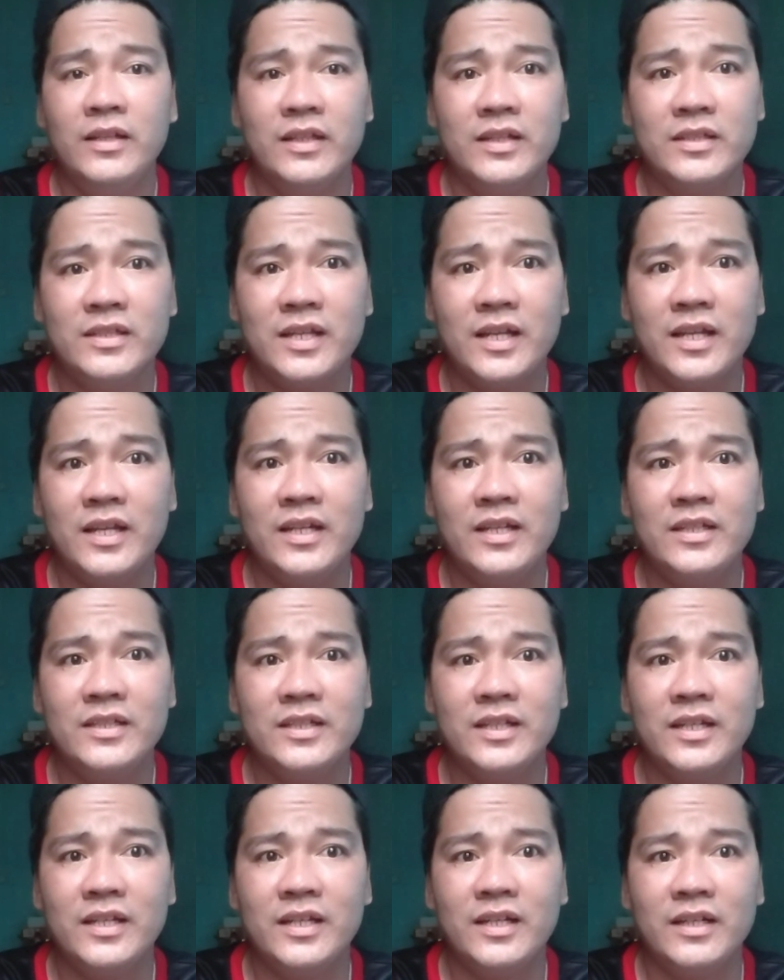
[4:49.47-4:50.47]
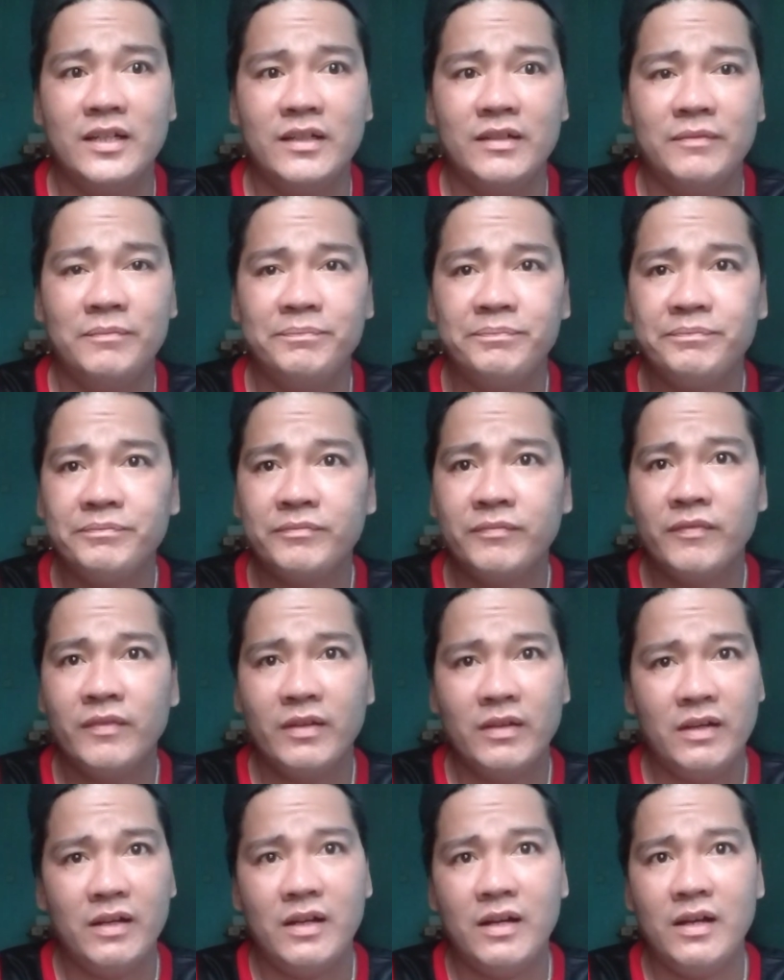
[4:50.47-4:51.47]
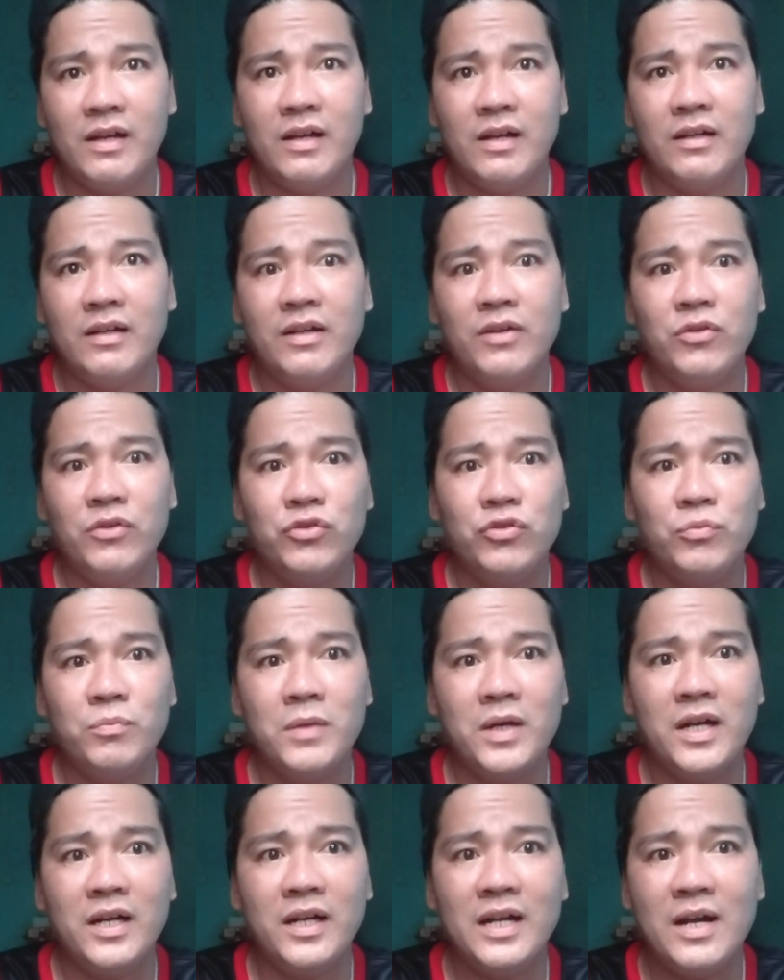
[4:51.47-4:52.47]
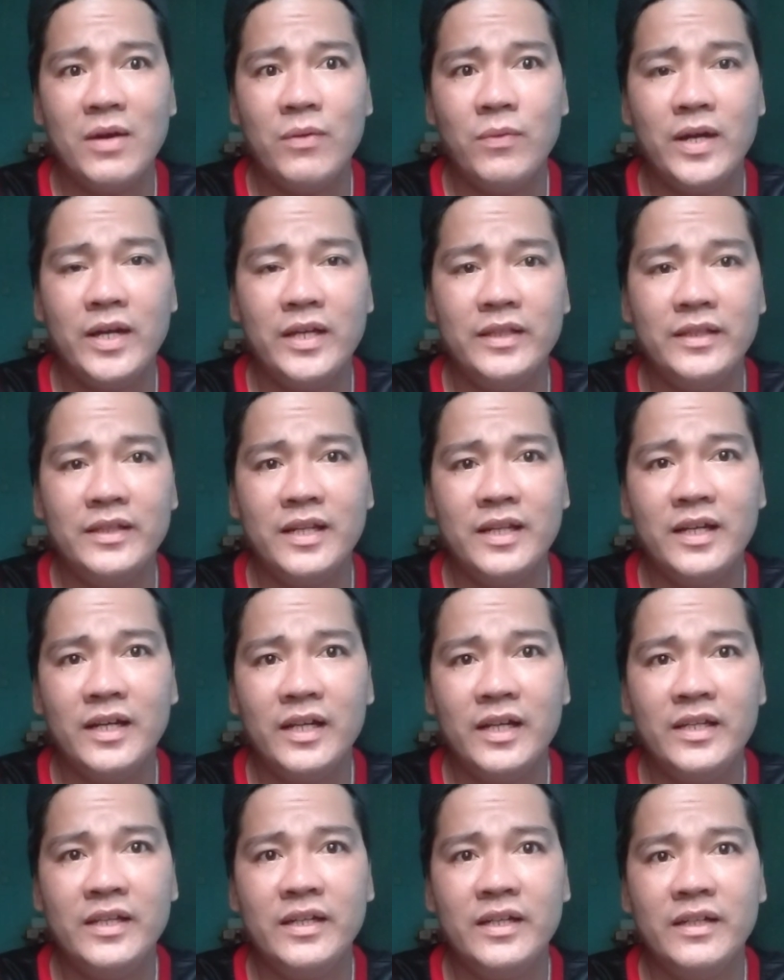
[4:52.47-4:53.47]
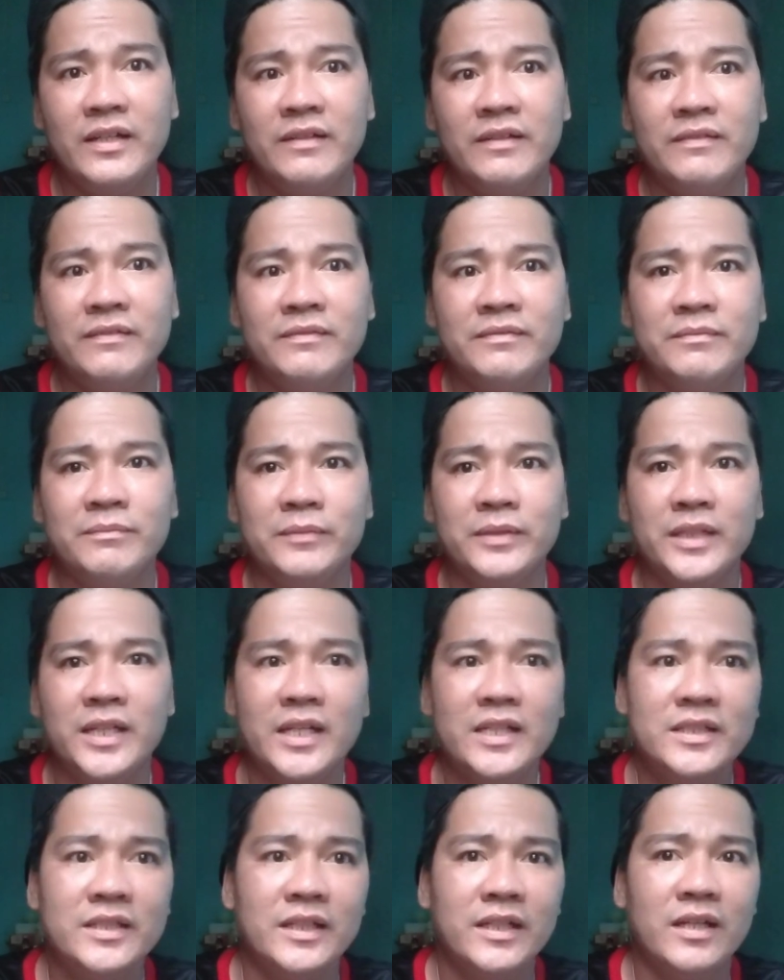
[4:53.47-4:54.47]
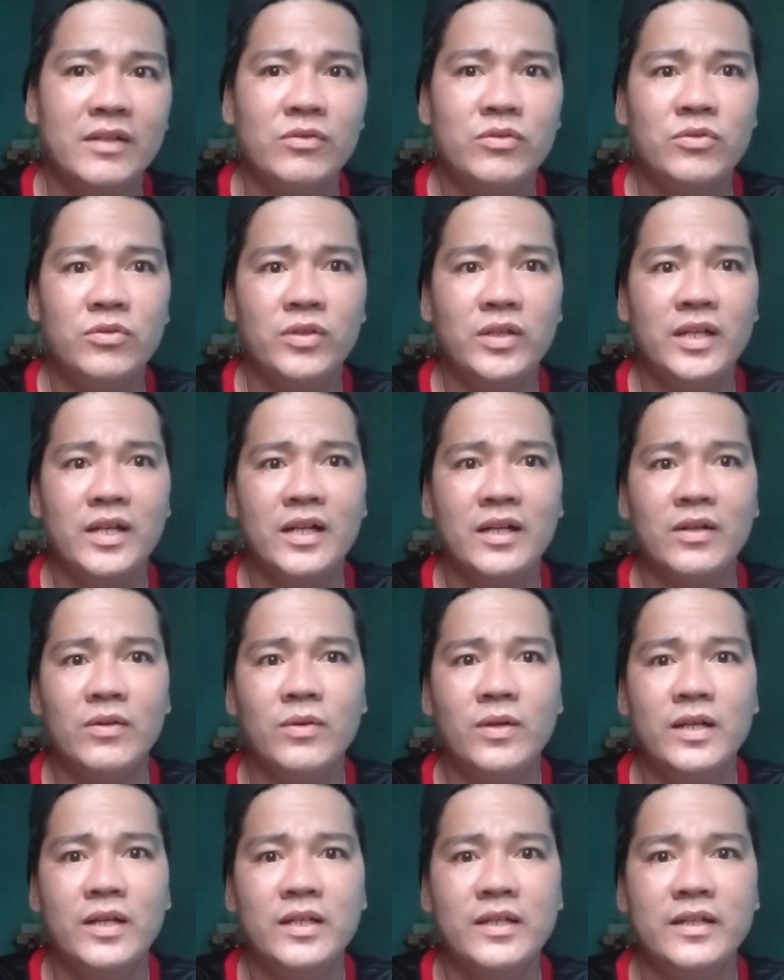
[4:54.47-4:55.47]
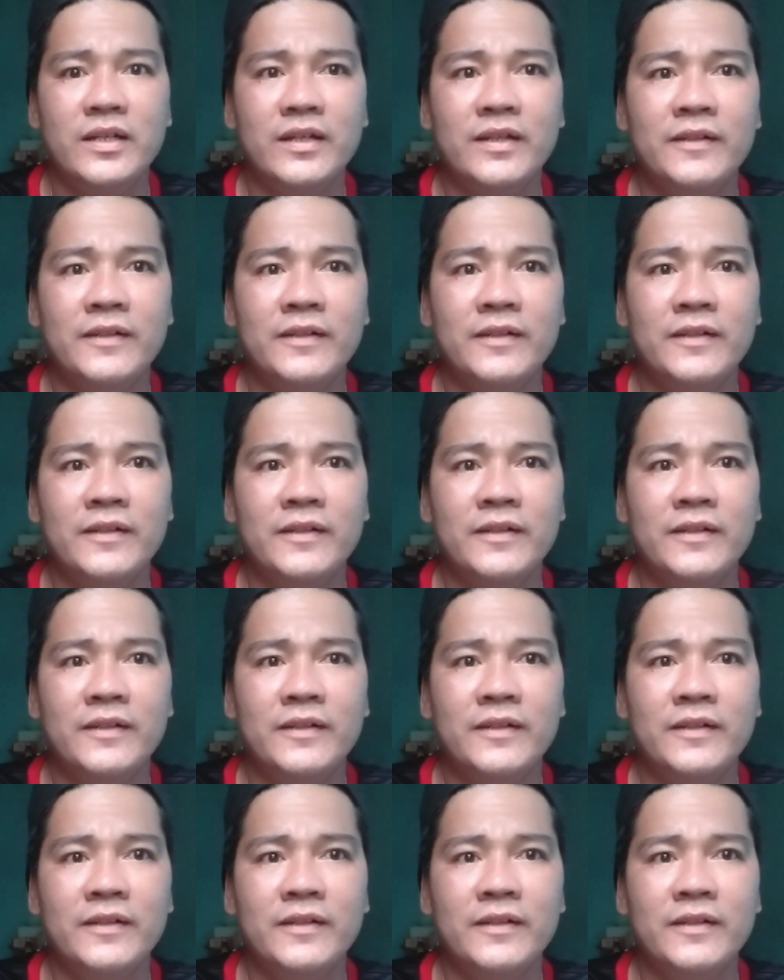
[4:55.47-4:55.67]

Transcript: Nasanay na siya ng uh, ganun yung mga gawain talaga niya. Madalas na ganun yung ginagawa niya.